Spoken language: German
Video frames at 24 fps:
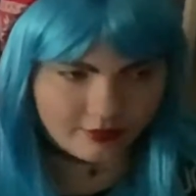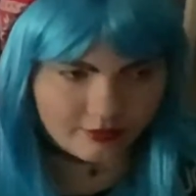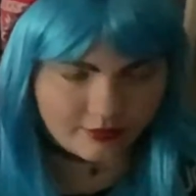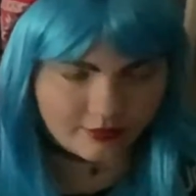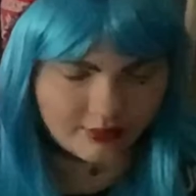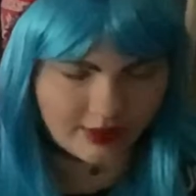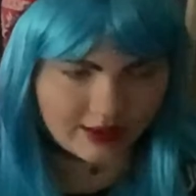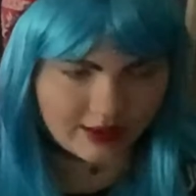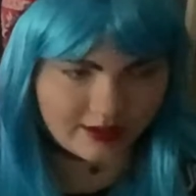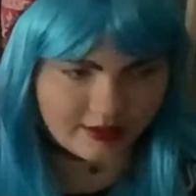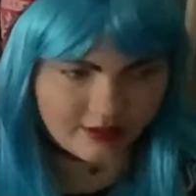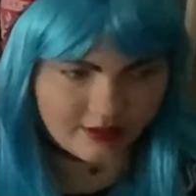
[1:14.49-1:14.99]

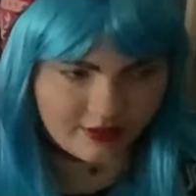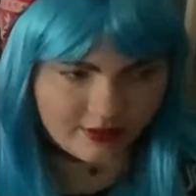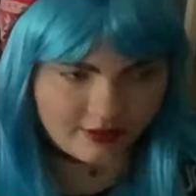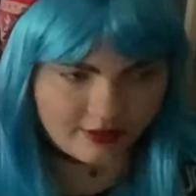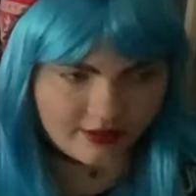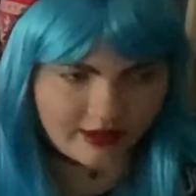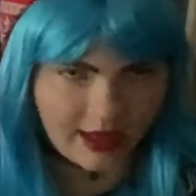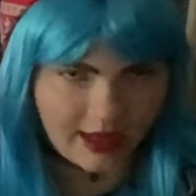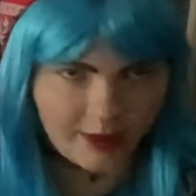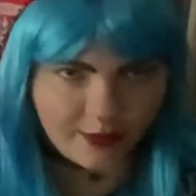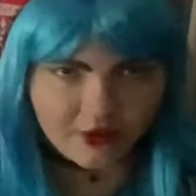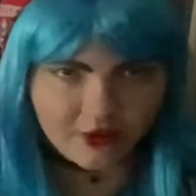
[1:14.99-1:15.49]
mein
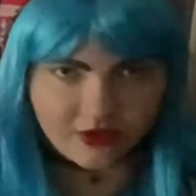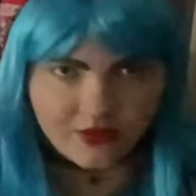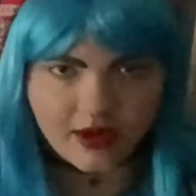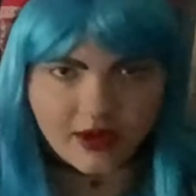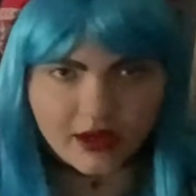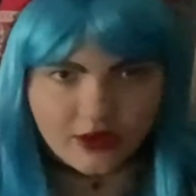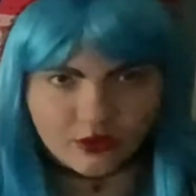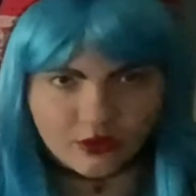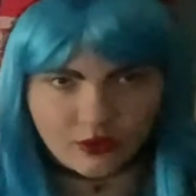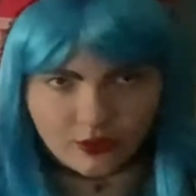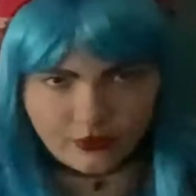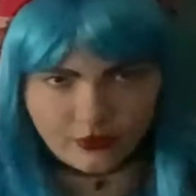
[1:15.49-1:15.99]

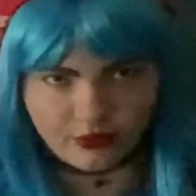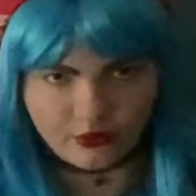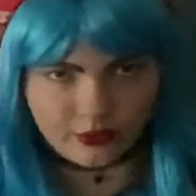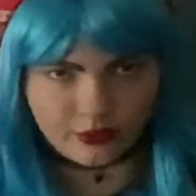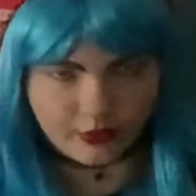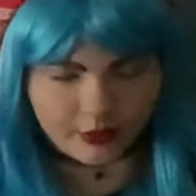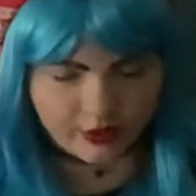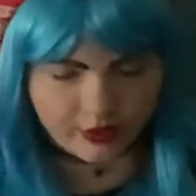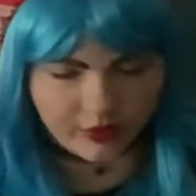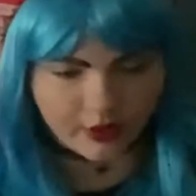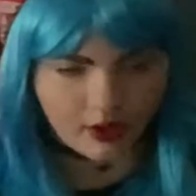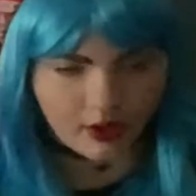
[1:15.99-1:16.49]

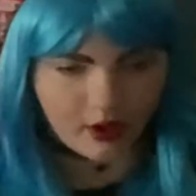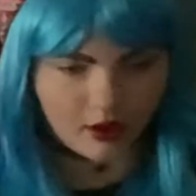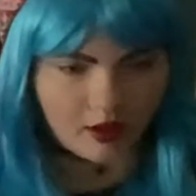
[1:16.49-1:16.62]
Selbstwertgefühl.